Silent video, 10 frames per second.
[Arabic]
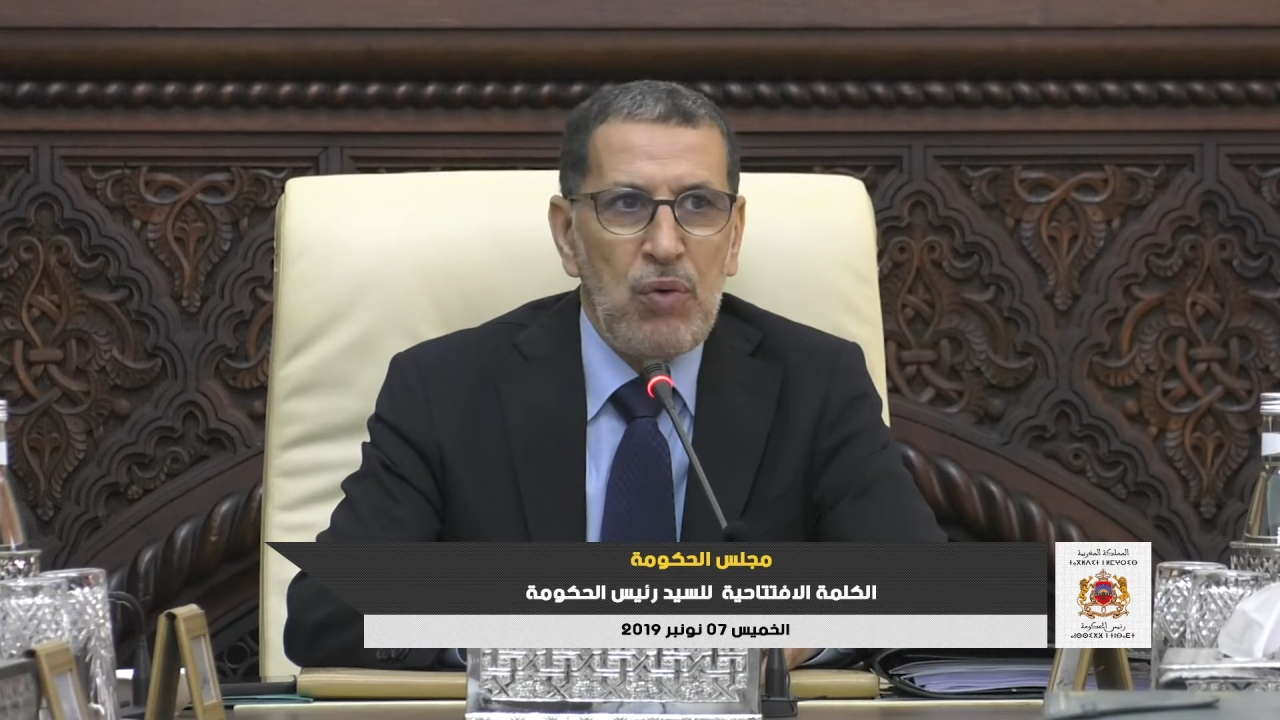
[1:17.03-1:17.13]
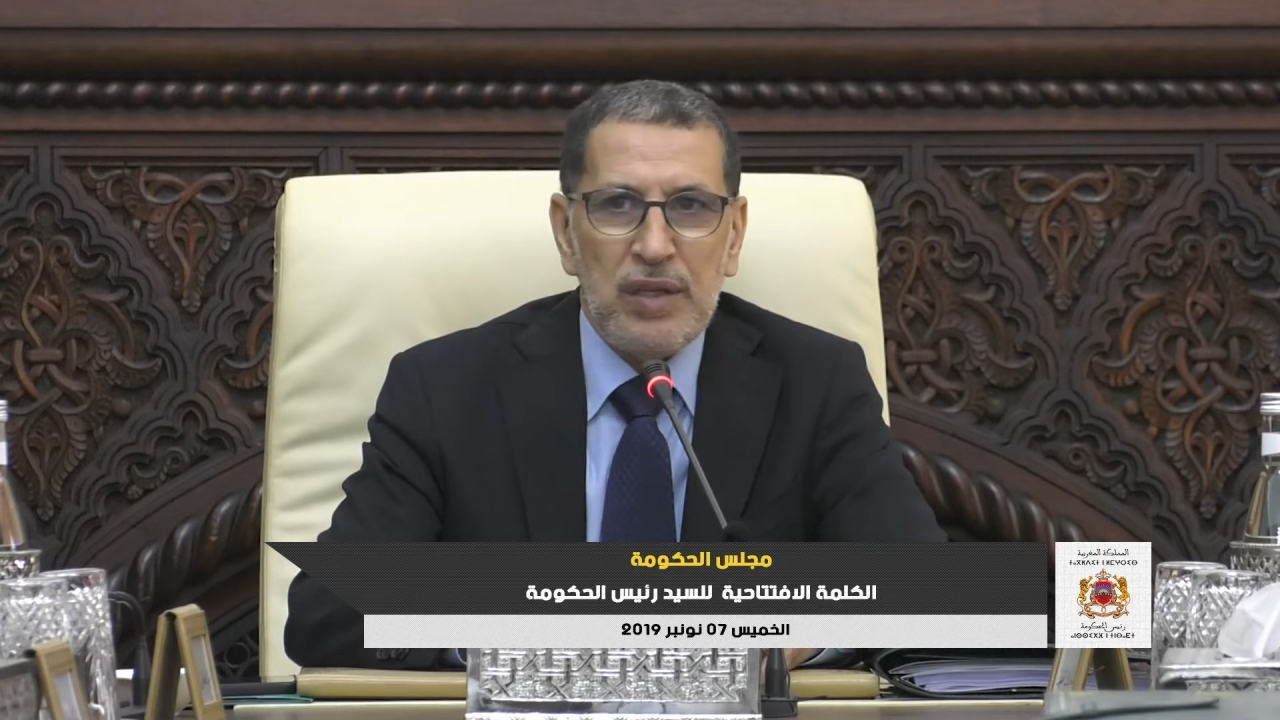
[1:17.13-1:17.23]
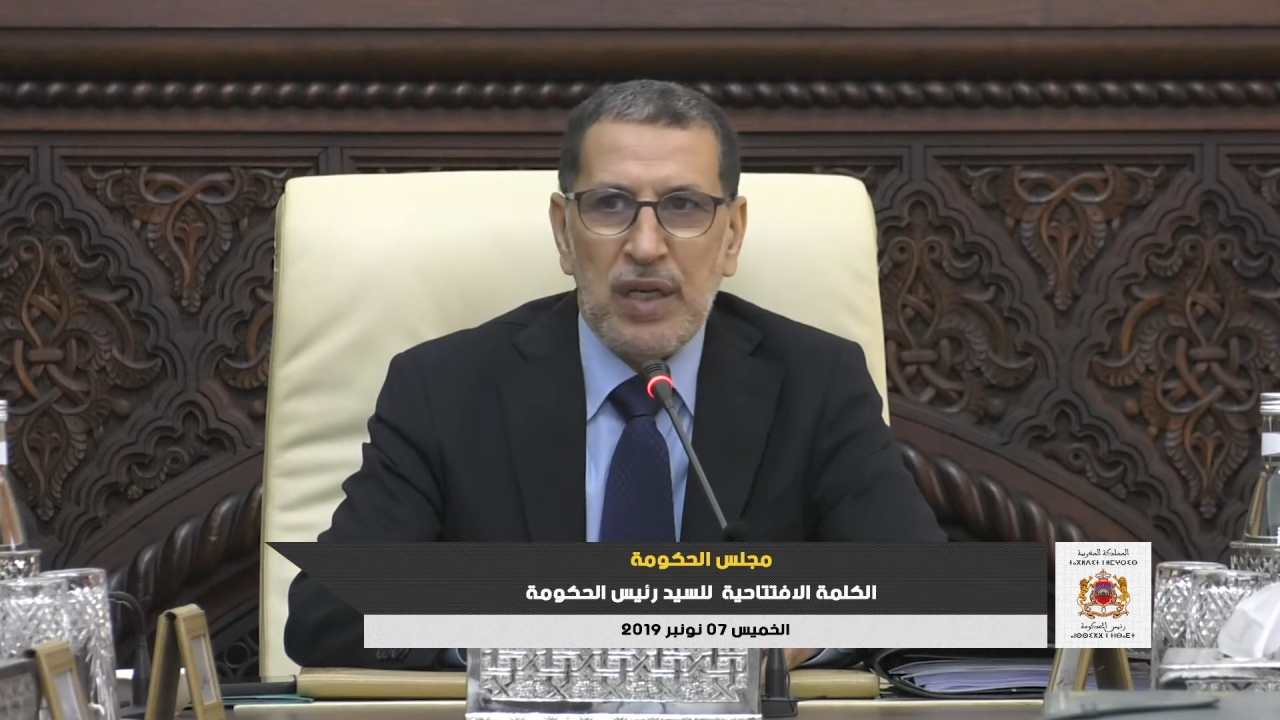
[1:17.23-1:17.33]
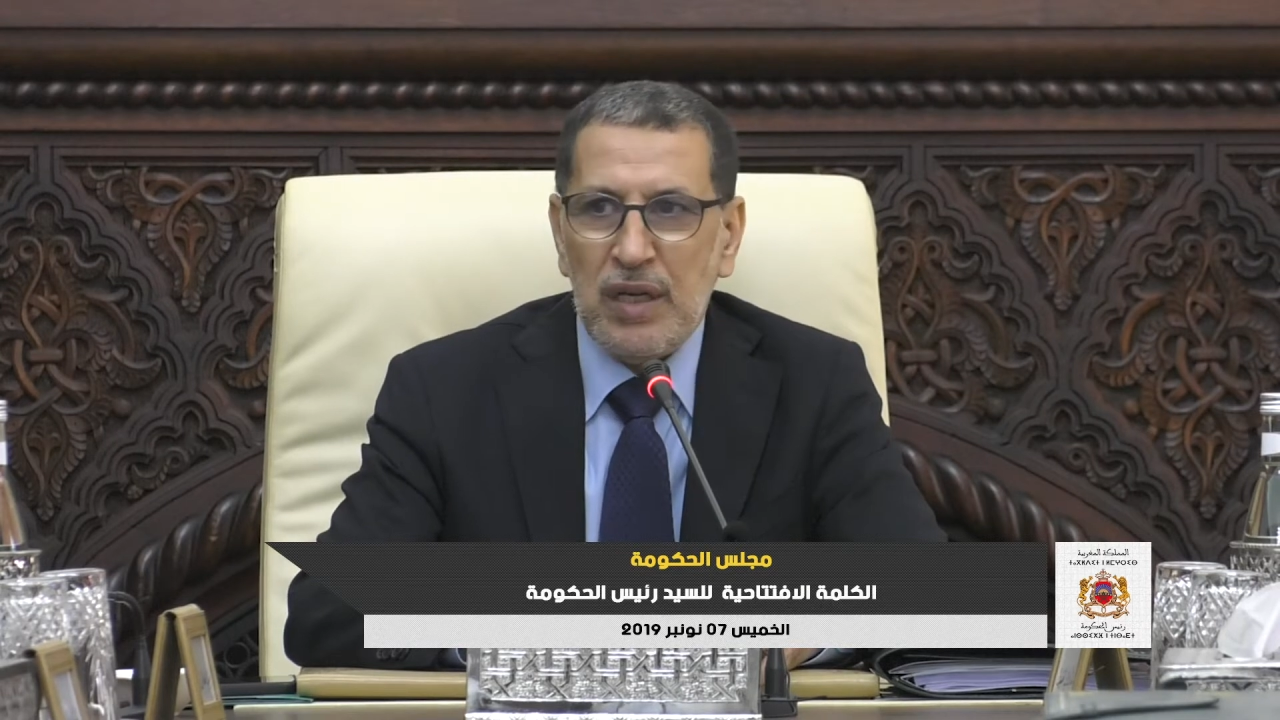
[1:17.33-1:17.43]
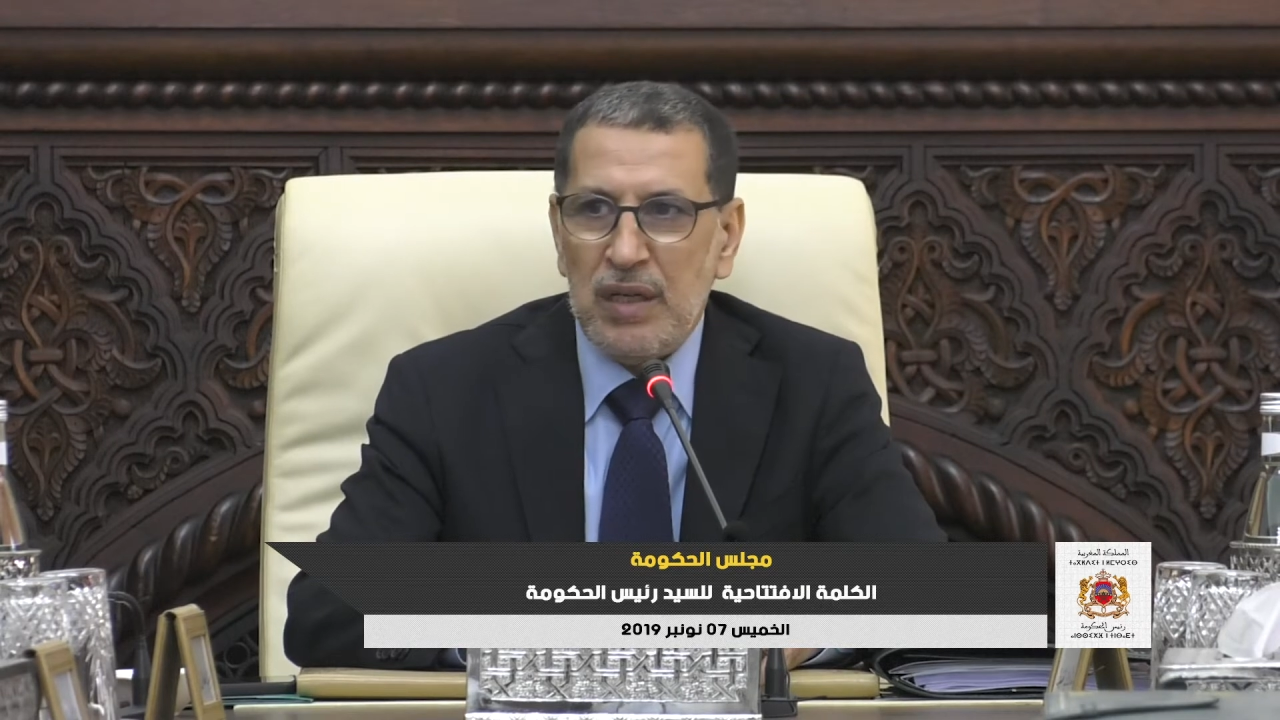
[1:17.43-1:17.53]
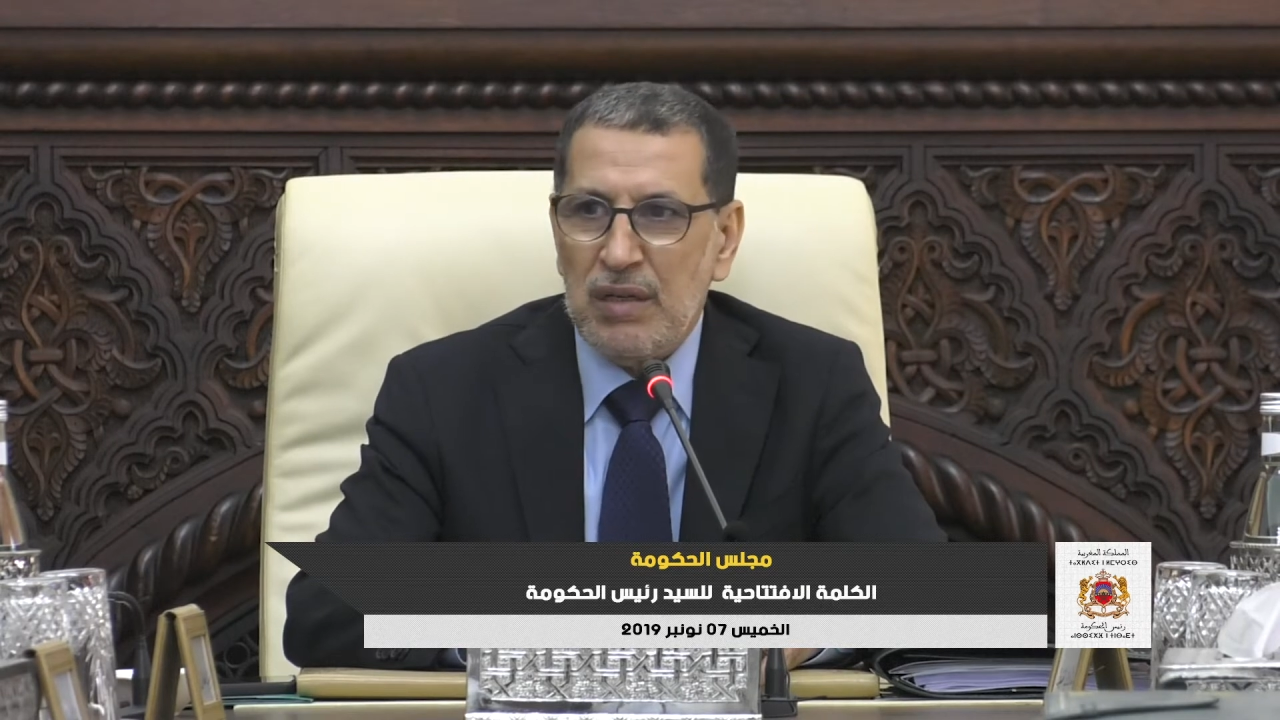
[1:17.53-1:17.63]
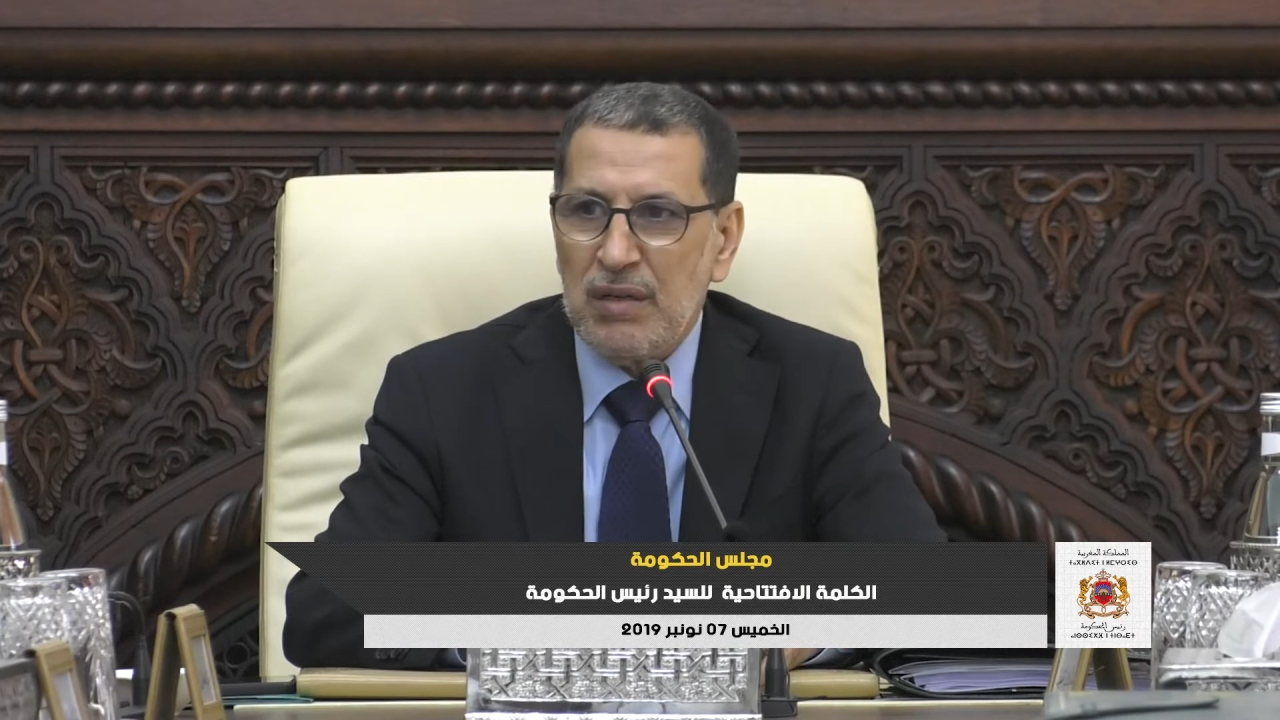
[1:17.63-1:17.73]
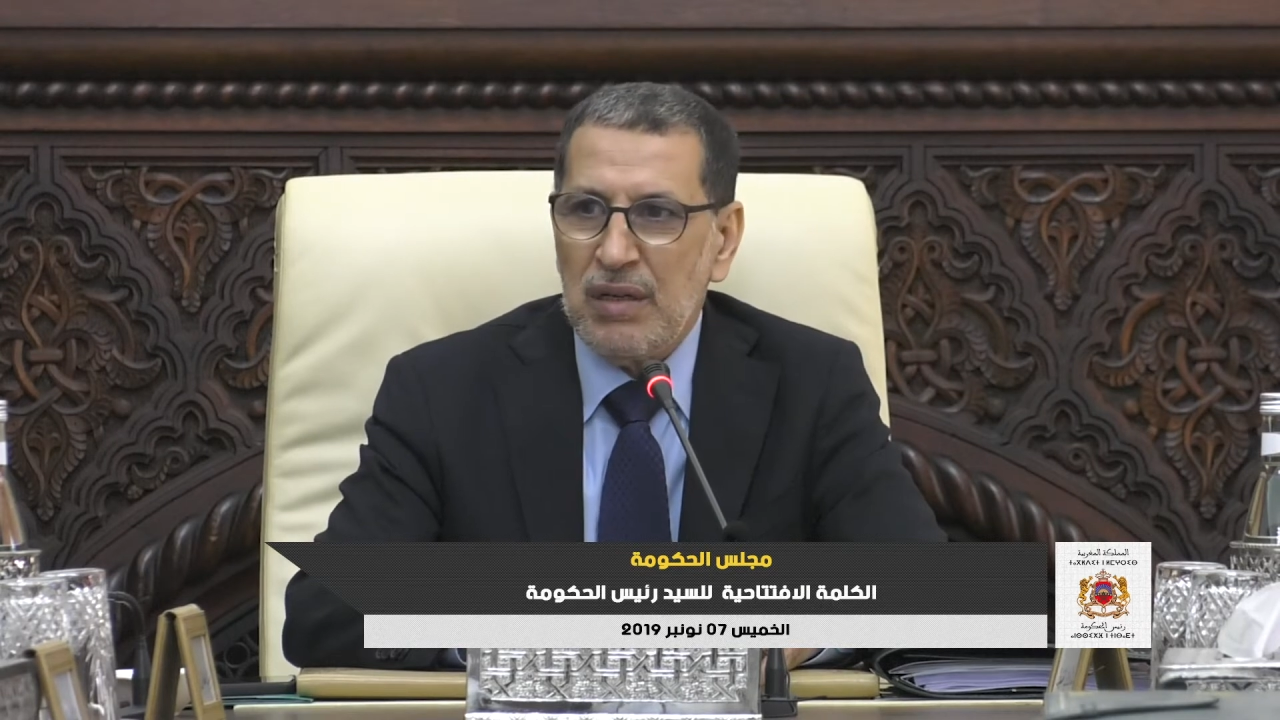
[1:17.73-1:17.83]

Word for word: واضح